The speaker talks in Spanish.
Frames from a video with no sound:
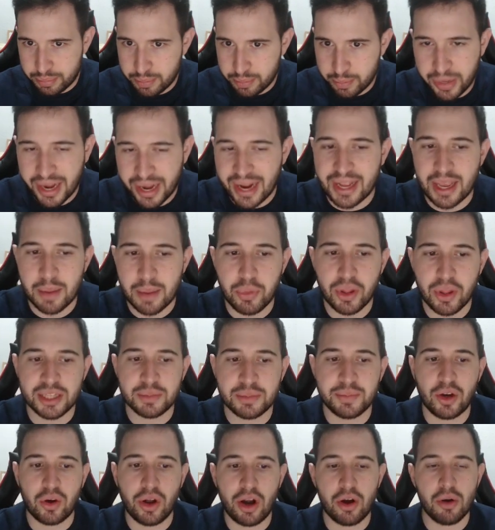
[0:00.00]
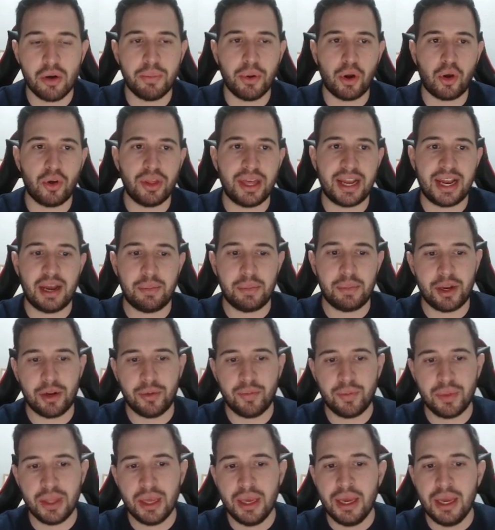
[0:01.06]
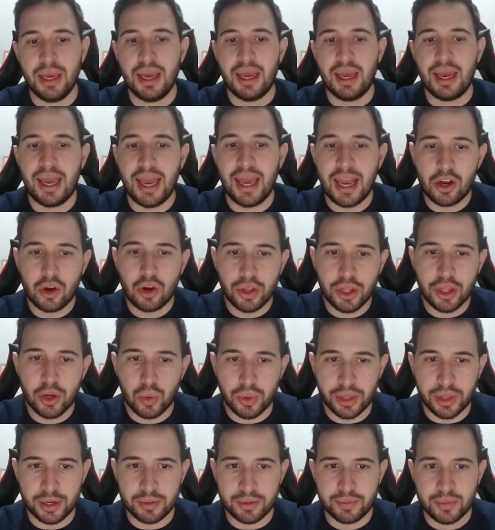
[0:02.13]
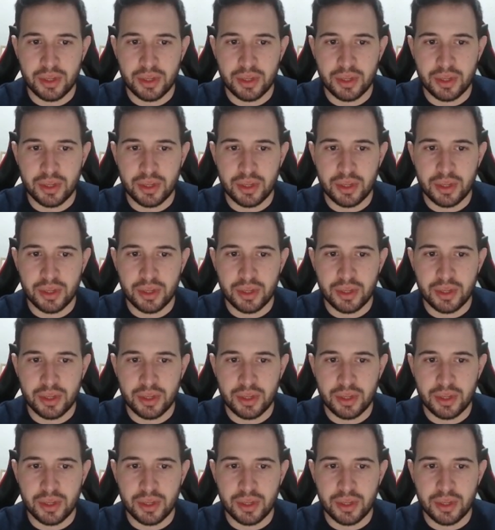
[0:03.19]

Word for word: Para que puedas mejorar un poco de camino. Eco de Luden.